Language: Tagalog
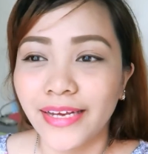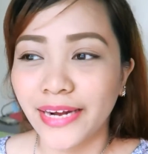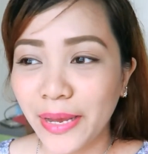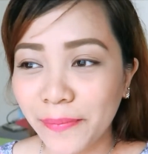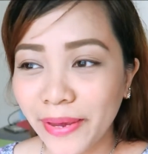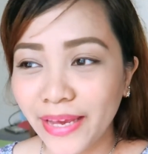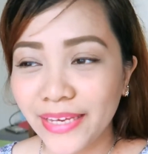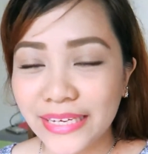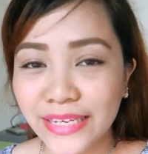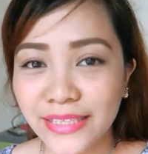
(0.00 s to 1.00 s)
Grabe ang
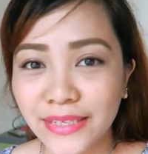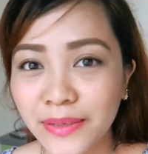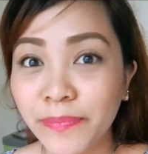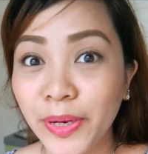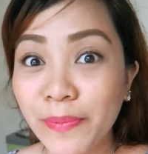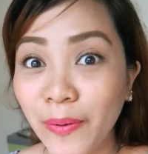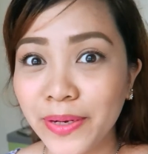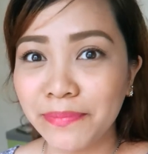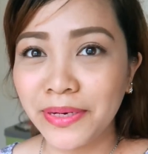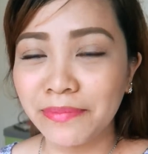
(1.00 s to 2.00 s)
init. Pero
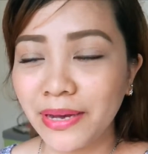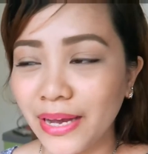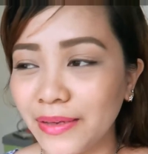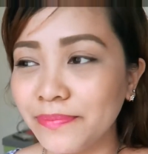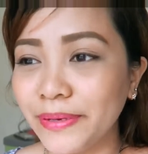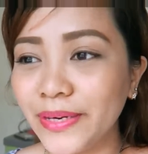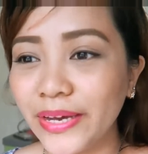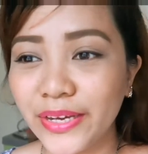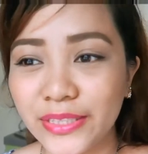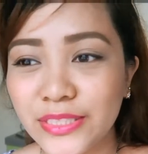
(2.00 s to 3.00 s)
makulimlim ha. Pero
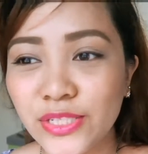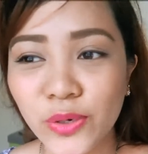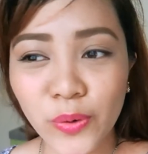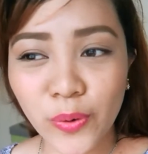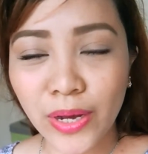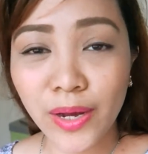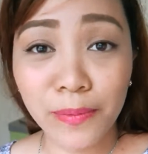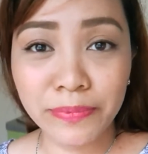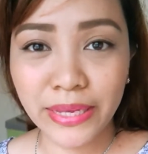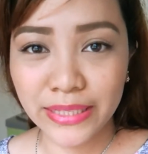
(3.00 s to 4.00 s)
ayan, so ang
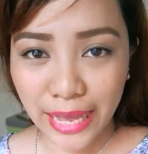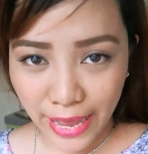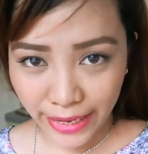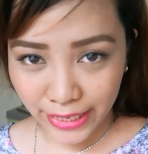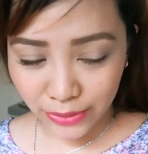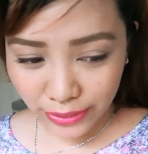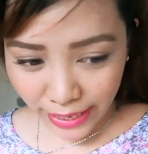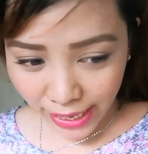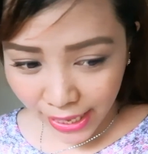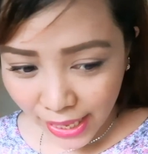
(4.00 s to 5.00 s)
update ay ito
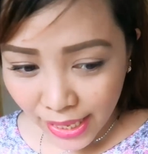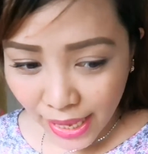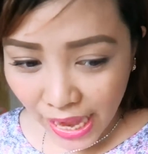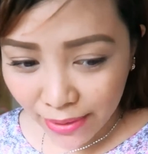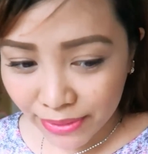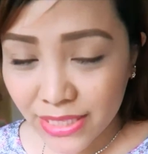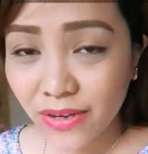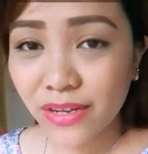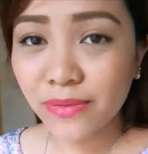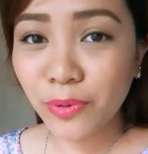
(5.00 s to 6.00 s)
na. Um, it's
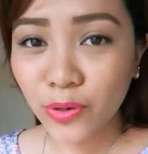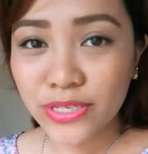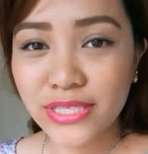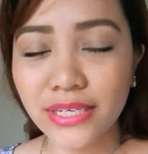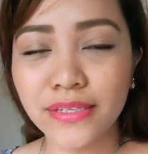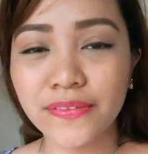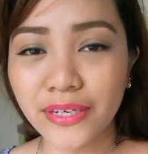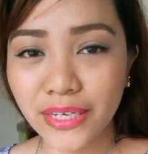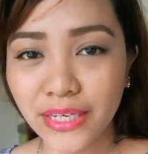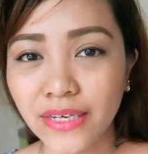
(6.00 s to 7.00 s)
almost
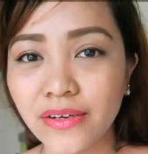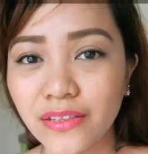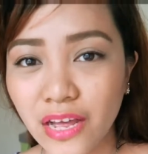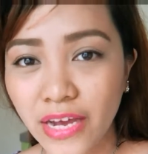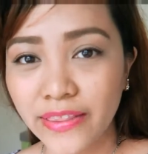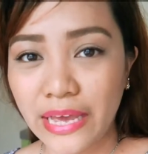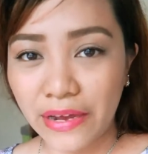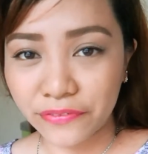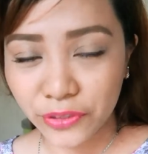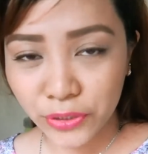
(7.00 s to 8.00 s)
3 o'clock in the
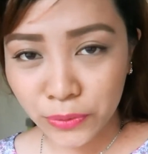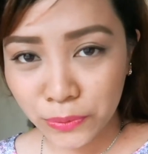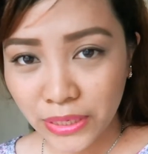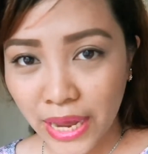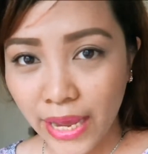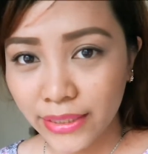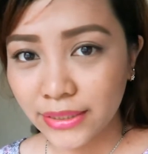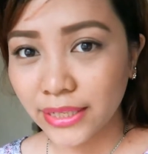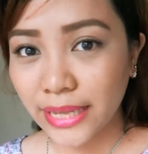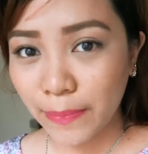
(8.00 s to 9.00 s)
afternoon at
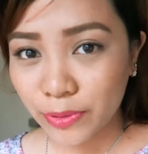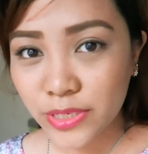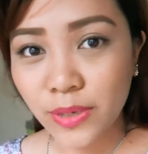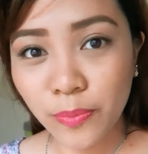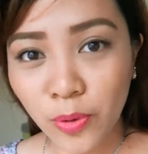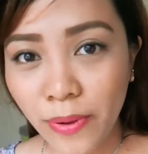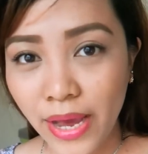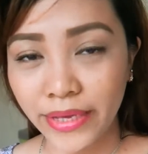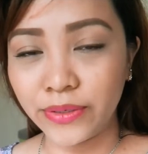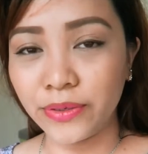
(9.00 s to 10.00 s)
natapos na po
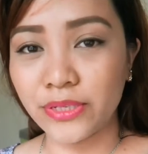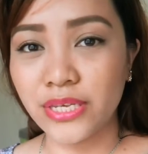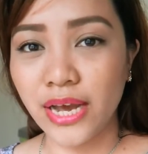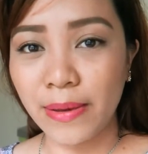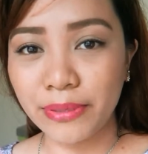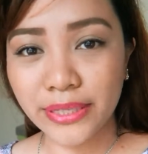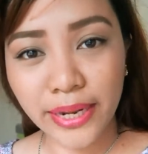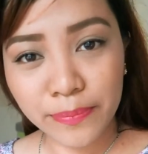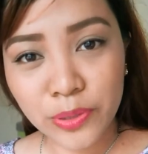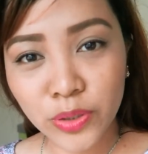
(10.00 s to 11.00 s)
maayos ang aming
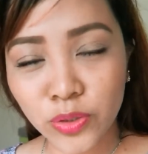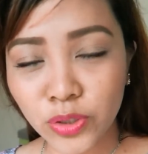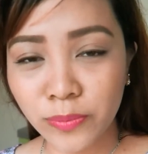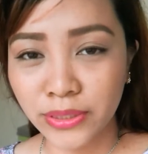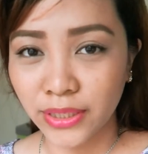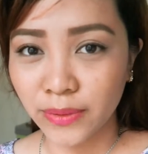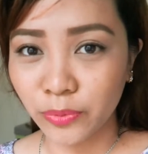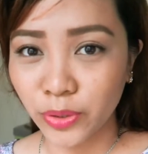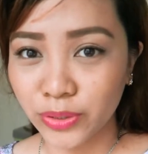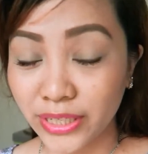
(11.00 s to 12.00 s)
telepono. Dumating na
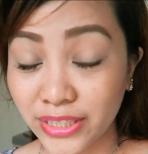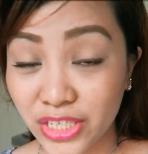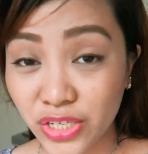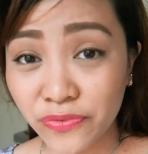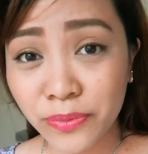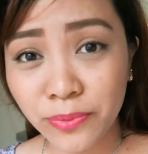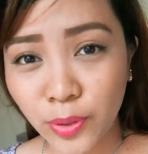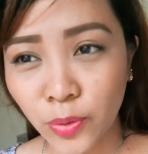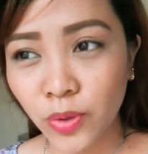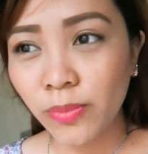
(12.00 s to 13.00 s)
po yung technician from
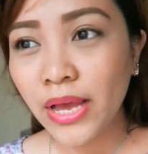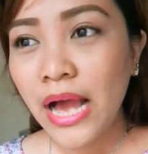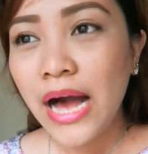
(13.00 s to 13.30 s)
Globe.